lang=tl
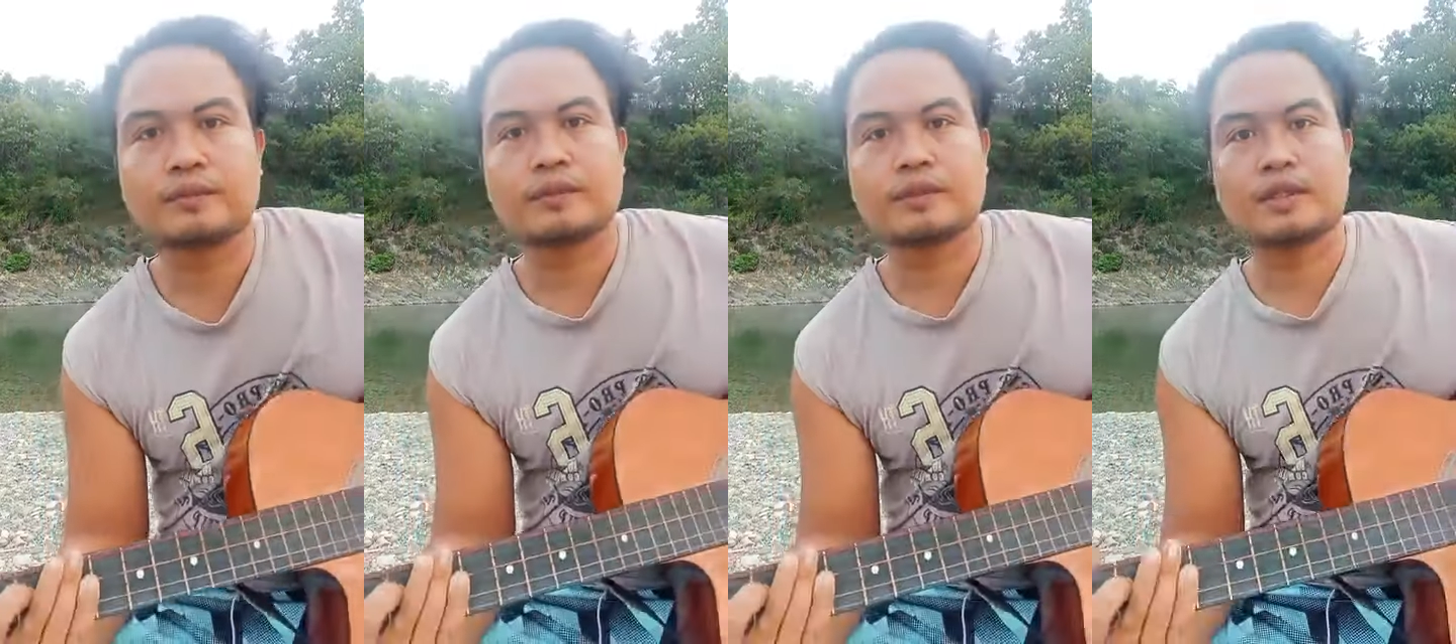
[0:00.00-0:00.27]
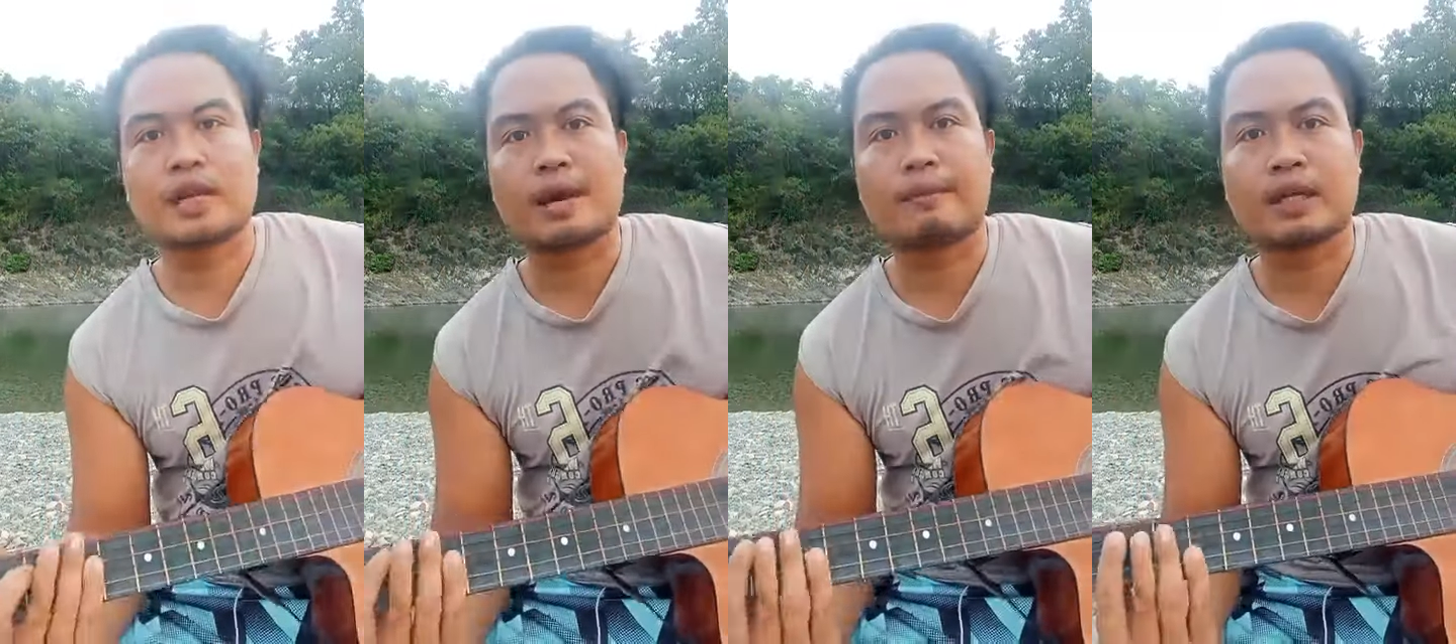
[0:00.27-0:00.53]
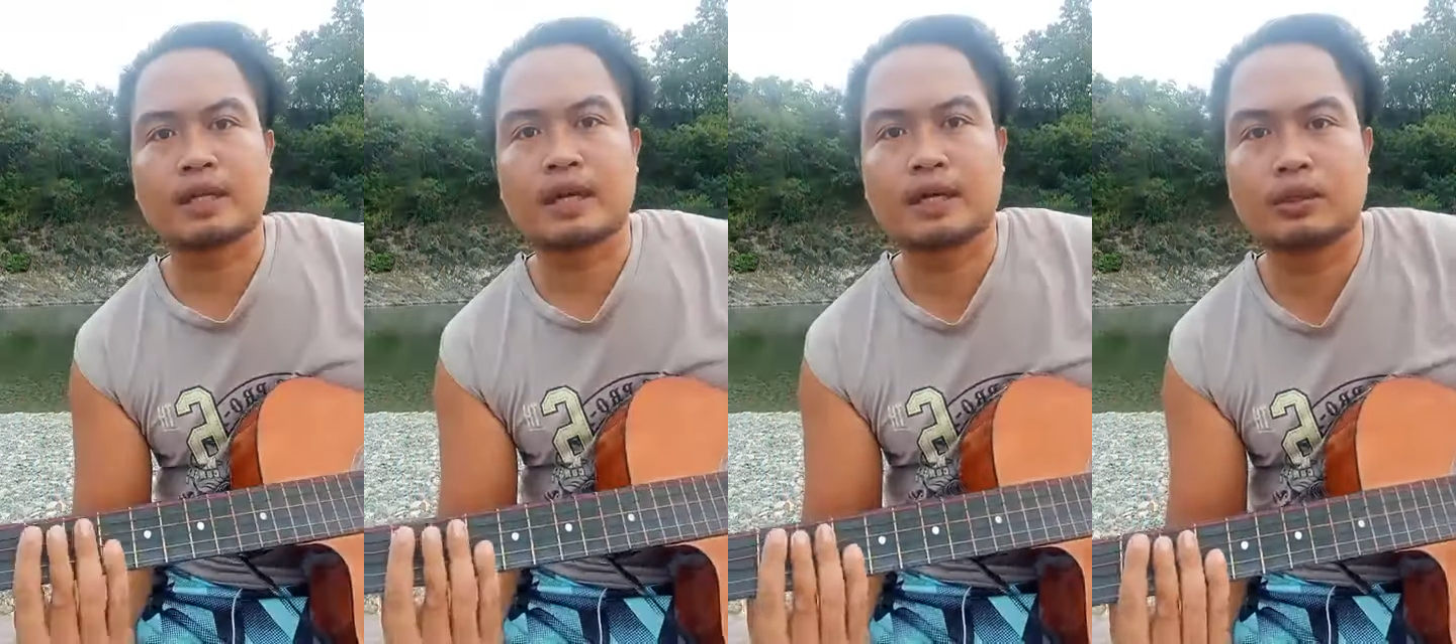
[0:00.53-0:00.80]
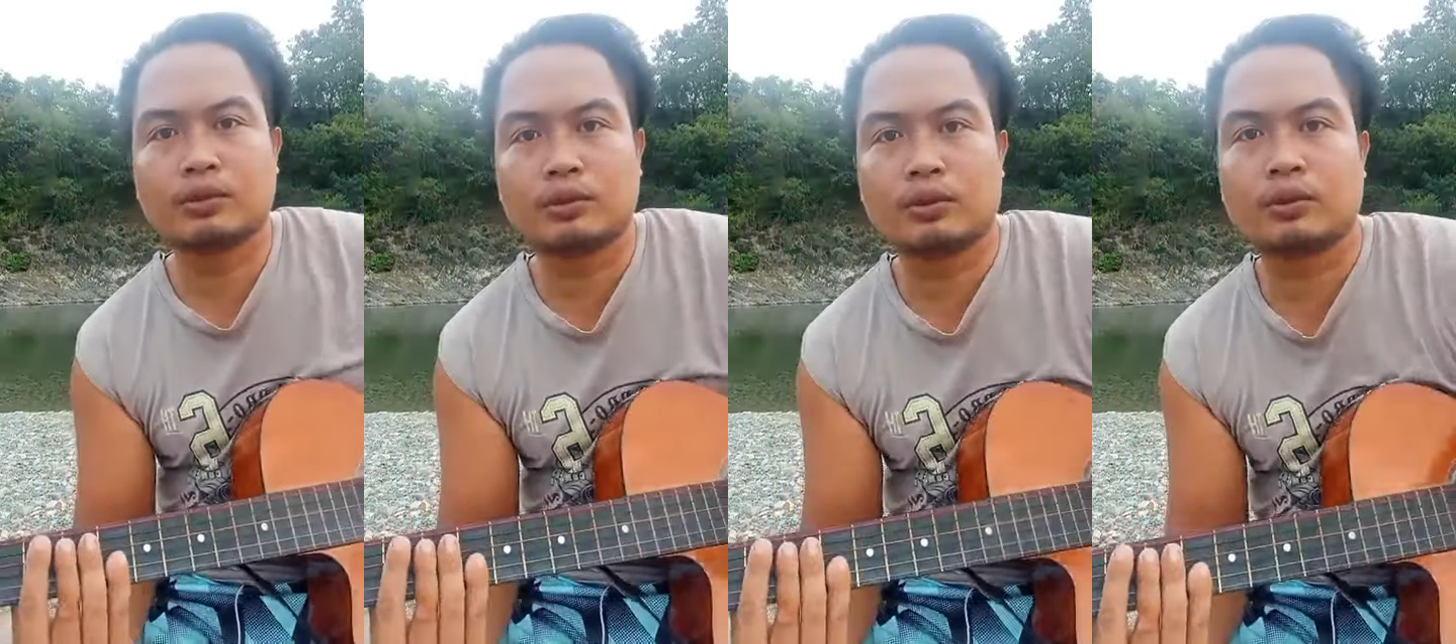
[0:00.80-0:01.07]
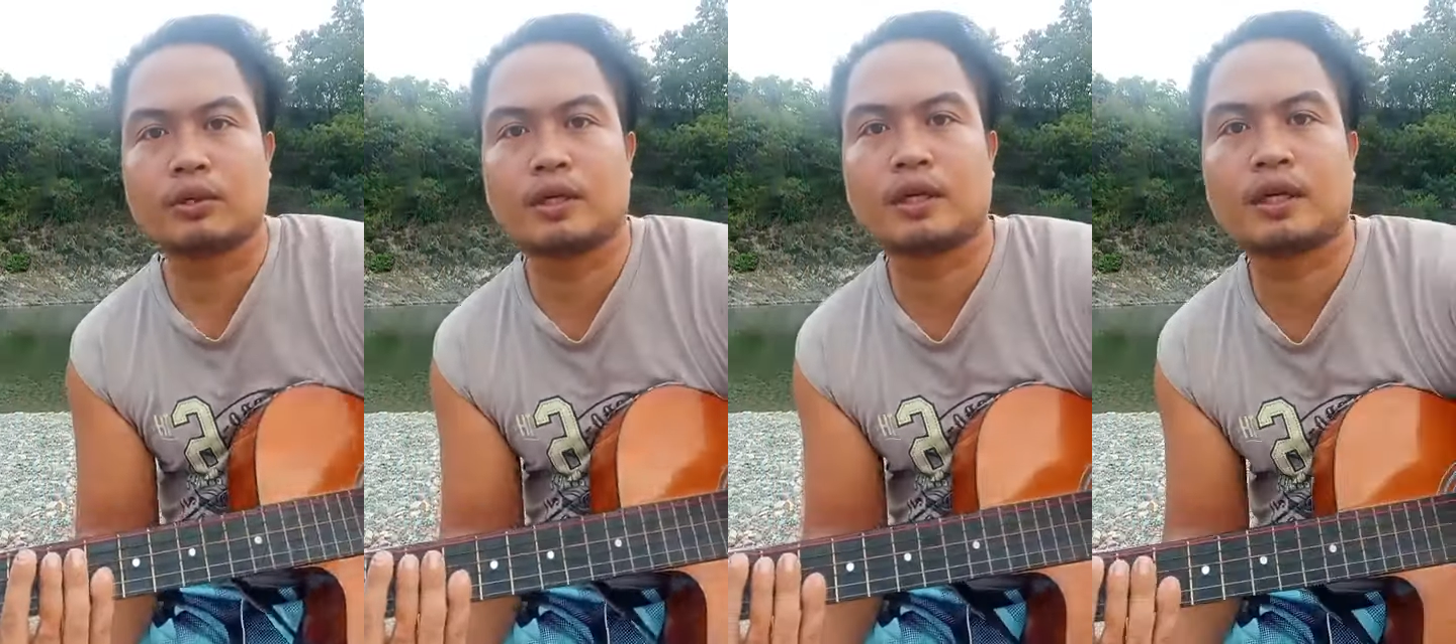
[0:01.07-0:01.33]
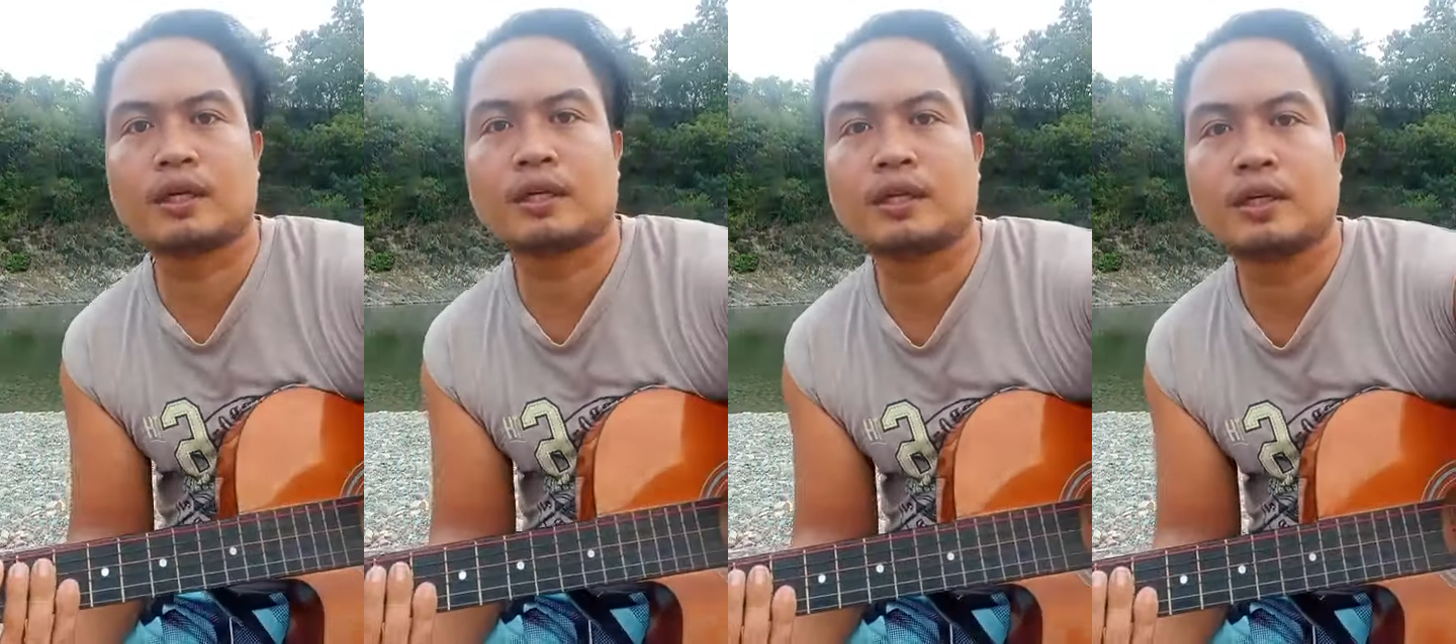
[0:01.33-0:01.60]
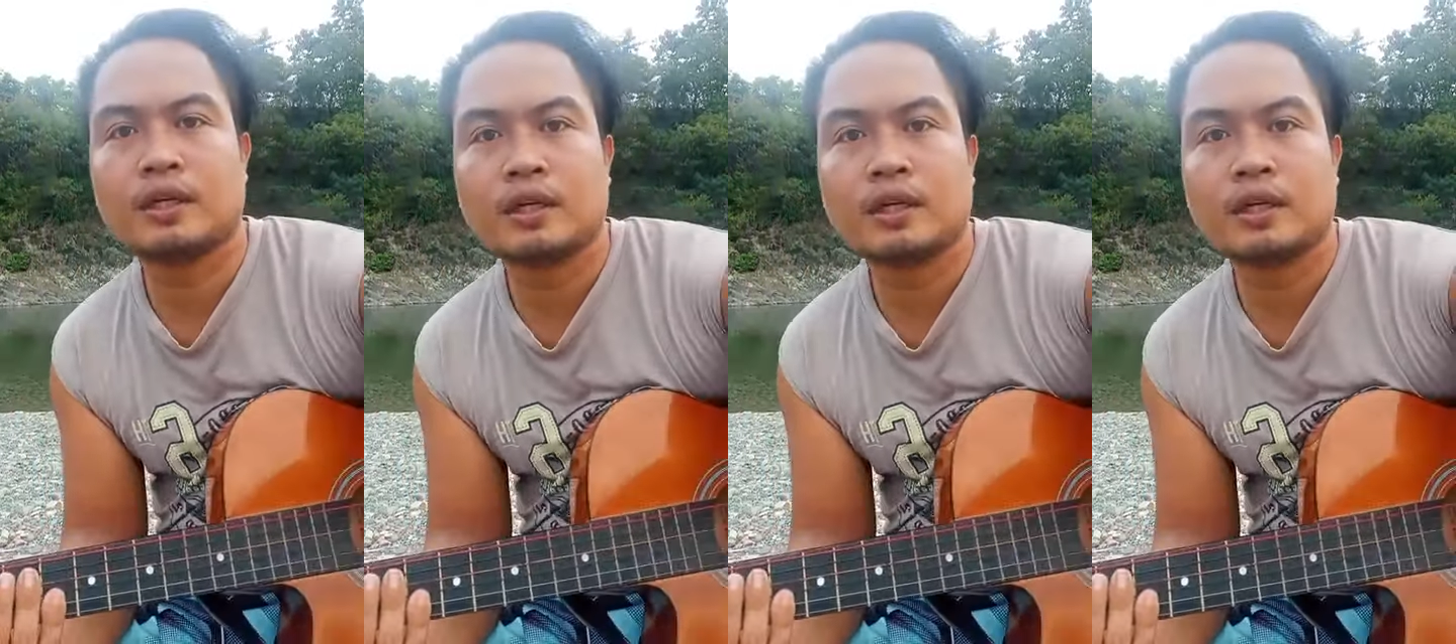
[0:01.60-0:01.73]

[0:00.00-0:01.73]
salamat idol na